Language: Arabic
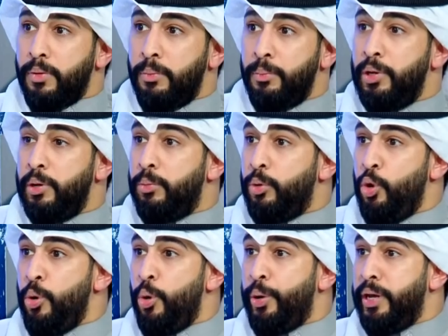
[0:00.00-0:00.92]
من
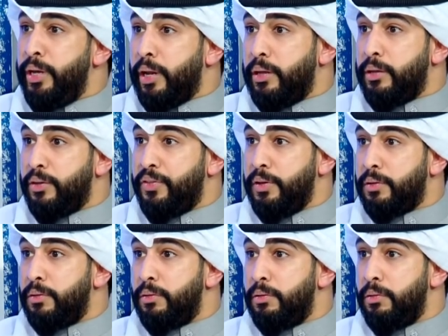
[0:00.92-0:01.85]
هو وغيره يعني كثير
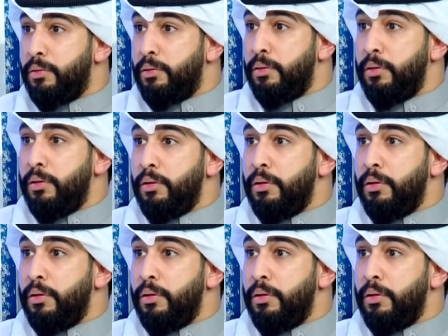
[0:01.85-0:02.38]
اي وهو